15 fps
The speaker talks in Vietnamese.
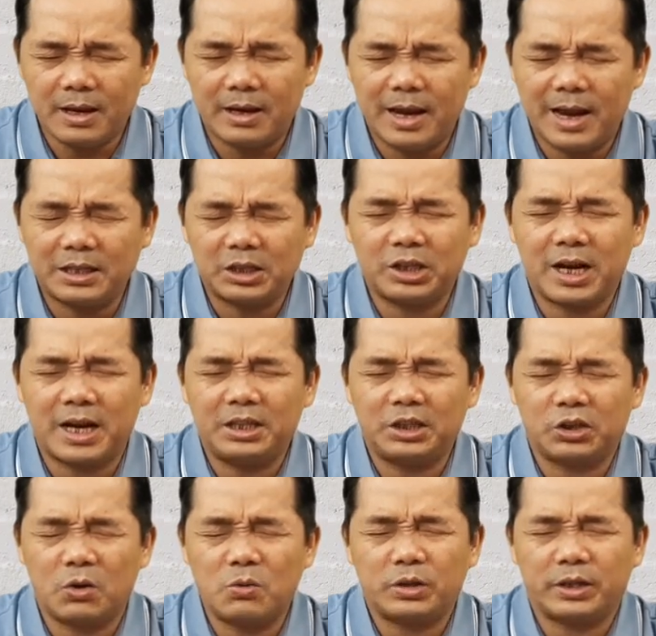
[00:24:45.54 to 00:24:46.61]
hăng say
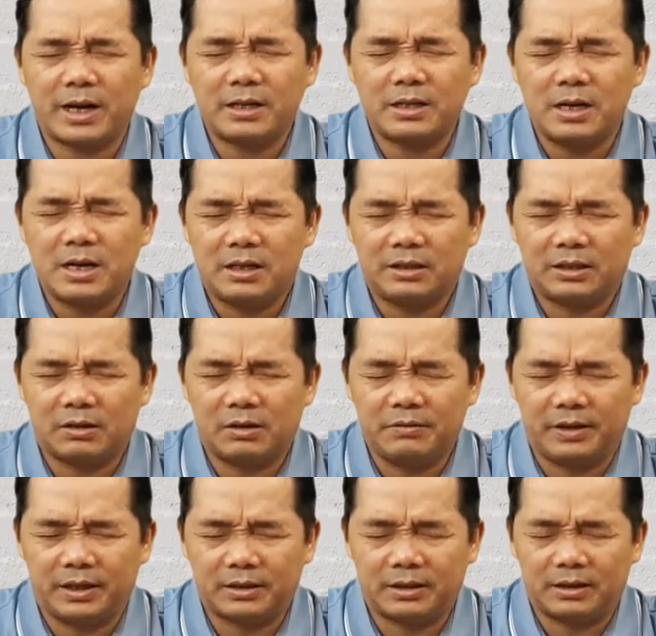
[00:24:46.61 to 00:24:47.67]
sốt sắng trong cái
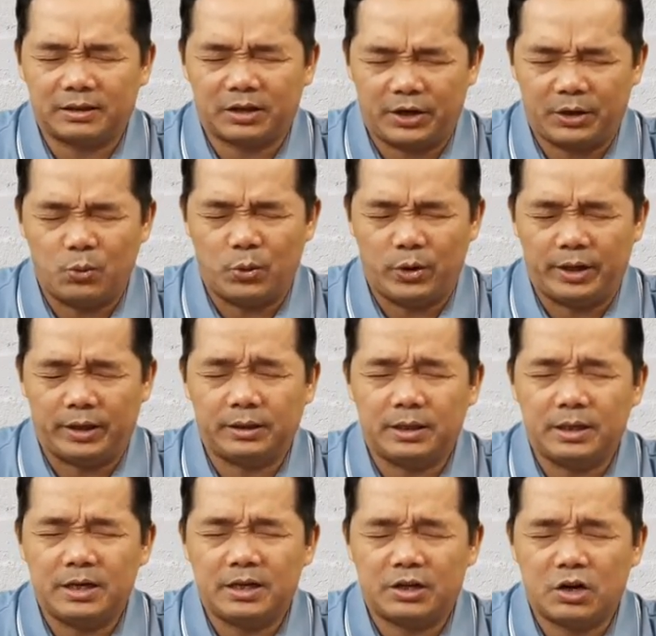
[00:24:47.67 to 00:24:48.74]
việc thiện nguyện,
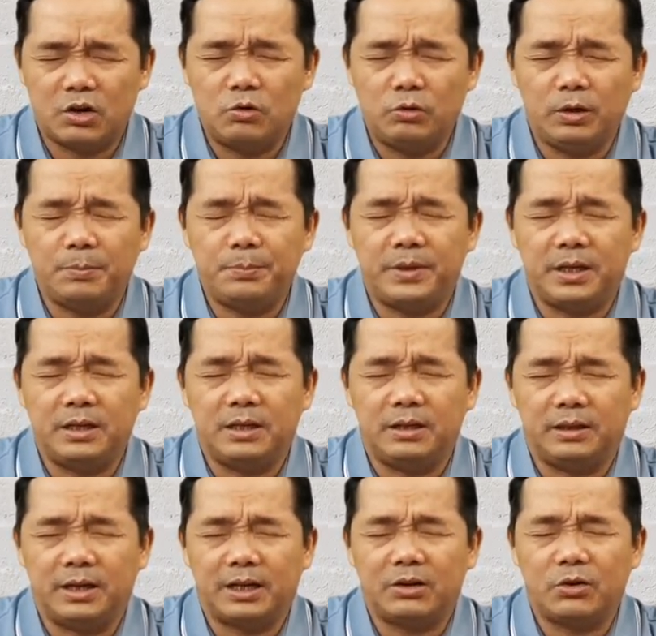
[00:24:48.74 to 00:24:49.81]
cứu giúp những
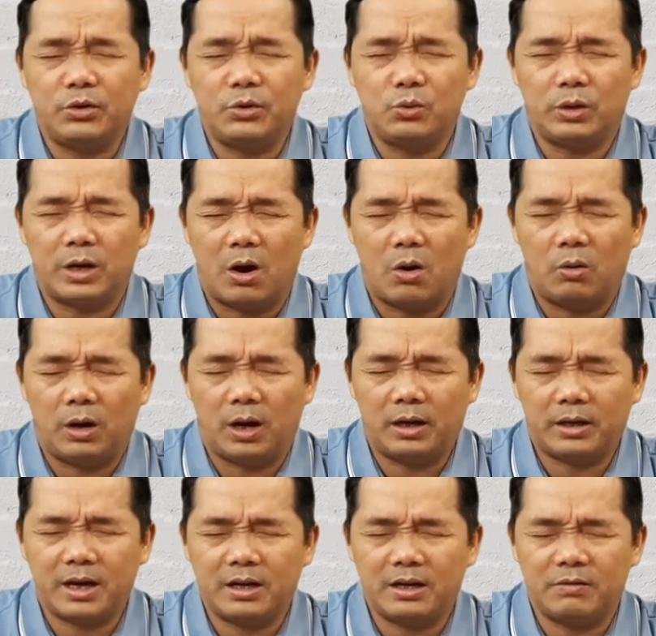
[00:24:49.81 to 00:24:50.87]
người đang có nhu cầu ở
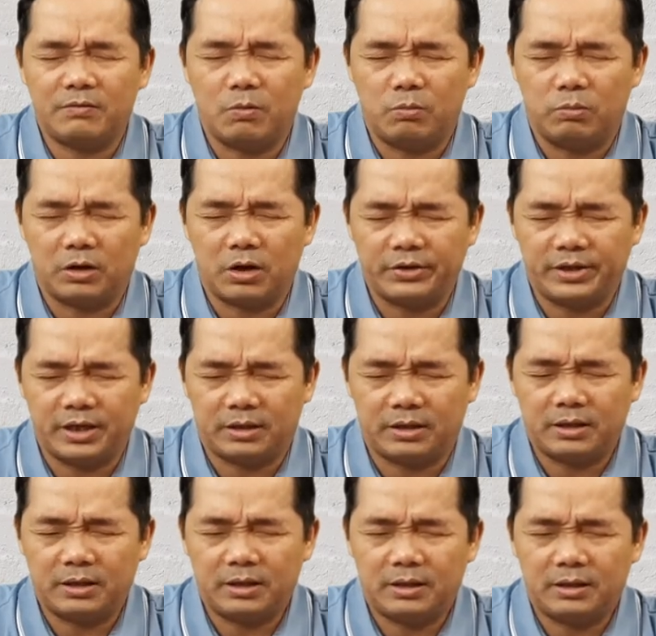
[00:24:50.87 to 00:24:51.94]
các cái vùng có dịch,
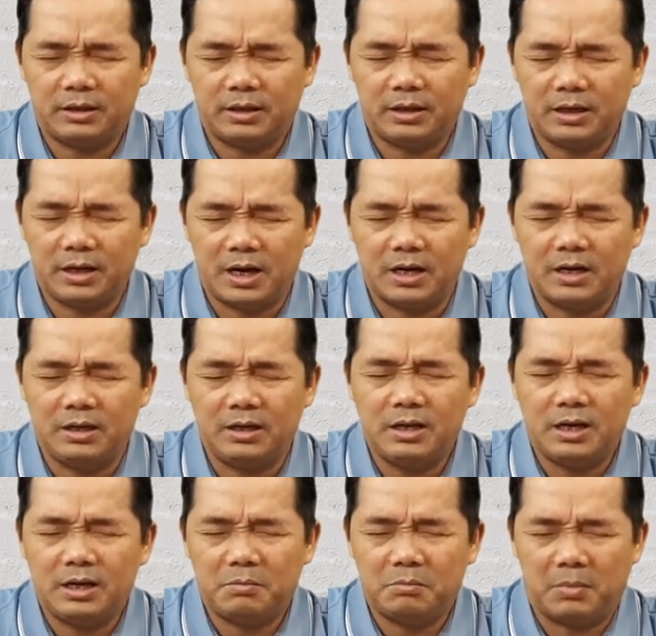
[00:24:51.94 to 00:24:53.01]
những cái nơi
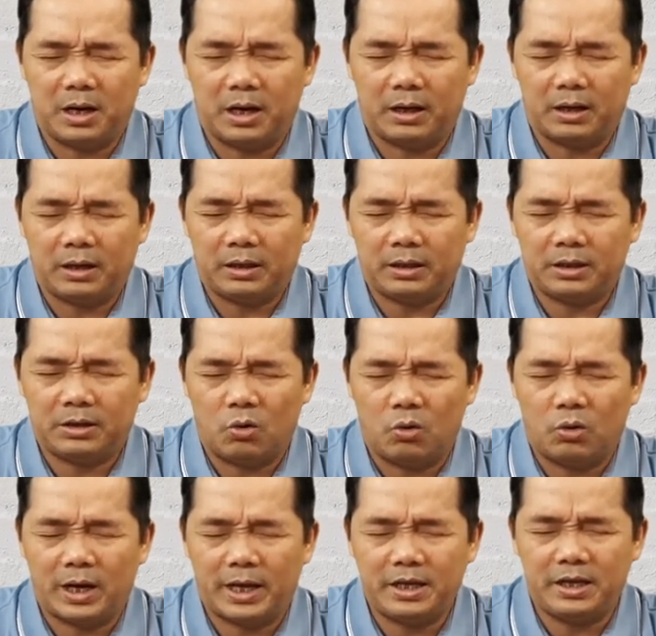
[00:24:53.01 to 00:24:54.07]
mà cái
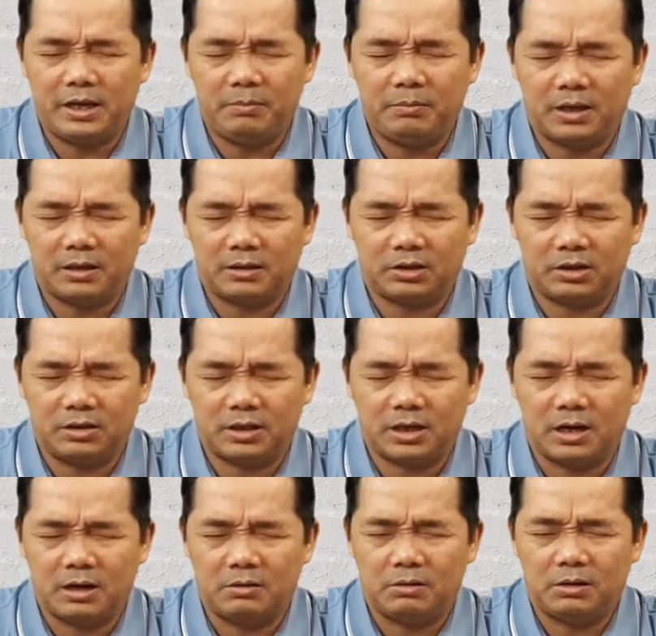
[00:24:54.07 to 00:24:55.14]
độ lây nhiễm thực sự
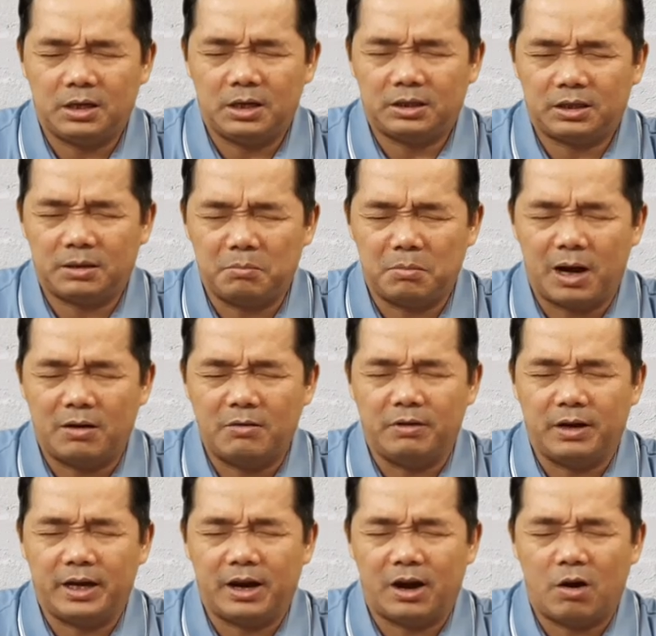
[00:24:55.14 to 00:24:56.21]
cao. Xin bảo
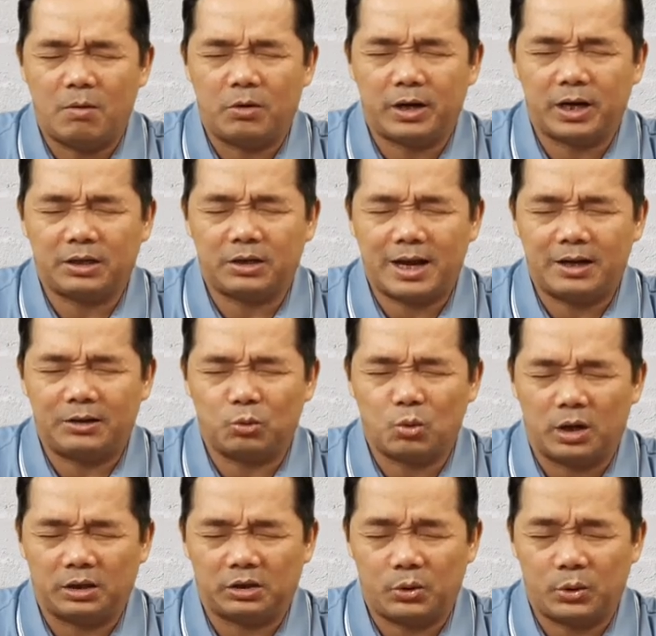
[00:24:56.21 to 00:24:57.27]
vệ họ một cách an
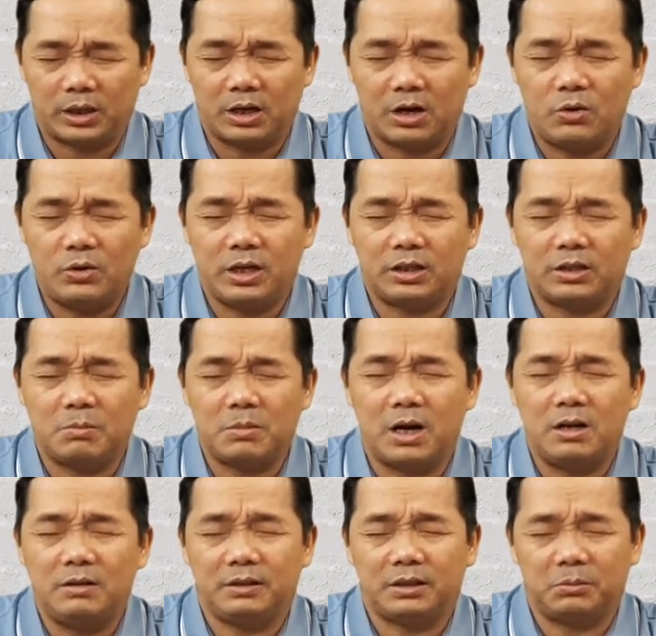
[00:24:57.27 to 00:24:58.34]
toàn tuyệt đối trong
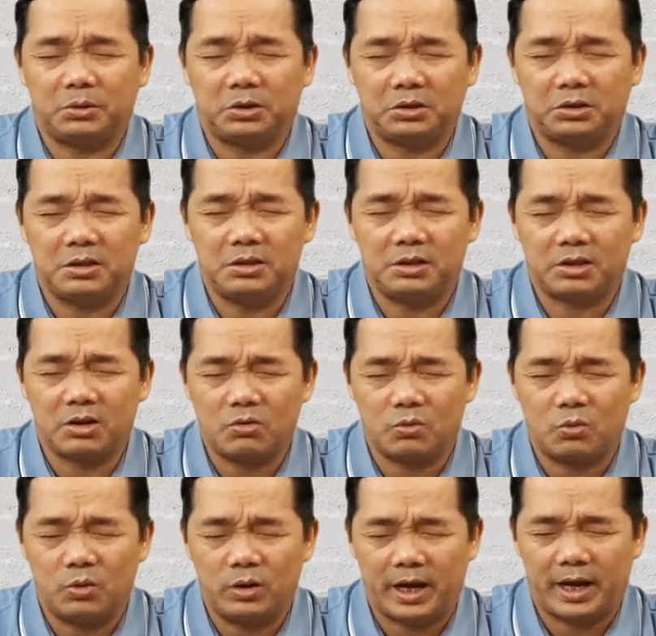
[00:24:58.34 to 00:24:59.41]
ơn và trong sự thương xót
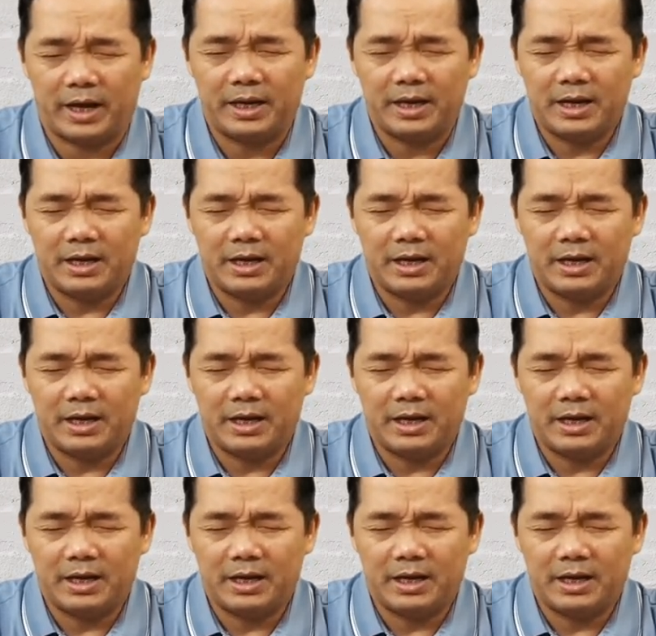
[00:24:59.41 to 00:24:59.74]
của Ngài.